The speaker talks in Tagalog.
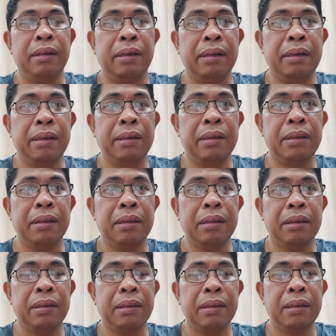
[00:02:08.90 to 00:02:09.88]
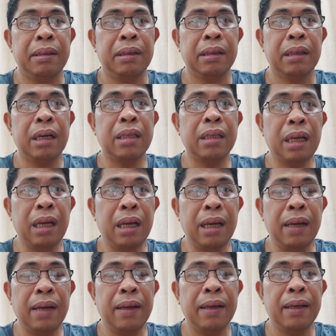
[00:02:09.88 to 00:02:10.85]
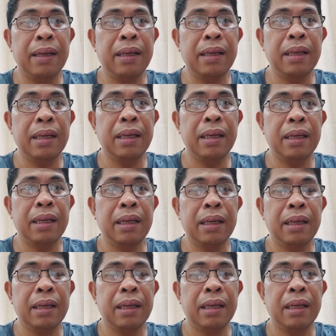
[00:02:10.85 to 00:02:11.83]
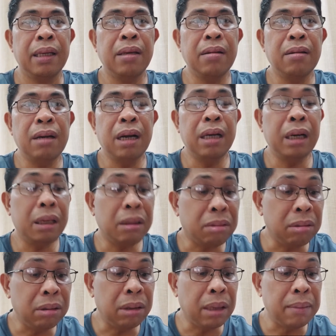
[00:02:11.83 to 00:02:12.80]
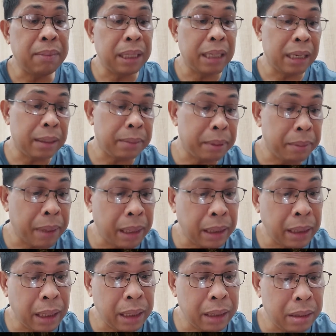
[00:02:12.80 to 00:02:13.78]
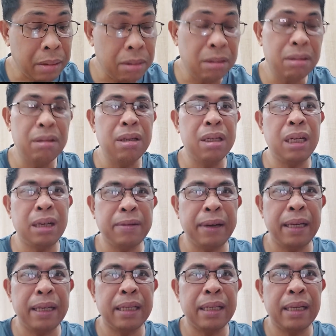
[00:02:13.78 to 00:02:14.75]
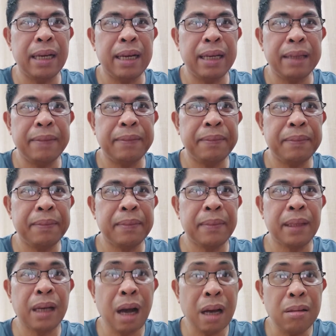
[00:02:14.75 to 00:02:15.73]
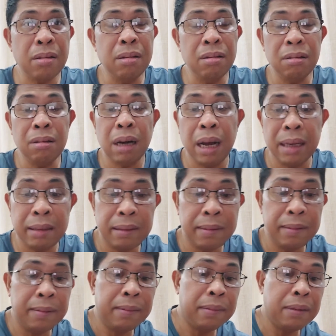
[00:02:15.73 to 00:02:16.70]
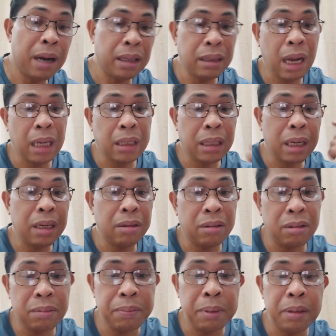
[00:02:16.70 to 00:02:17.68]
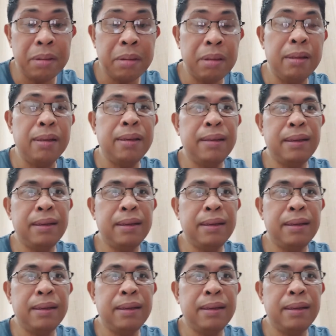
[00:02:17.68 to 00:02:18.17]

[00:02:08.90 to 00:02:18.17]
Uh, kasi, yon ang resulta mga kababayan, yung consequence ng kaguluhan ng nasa likod po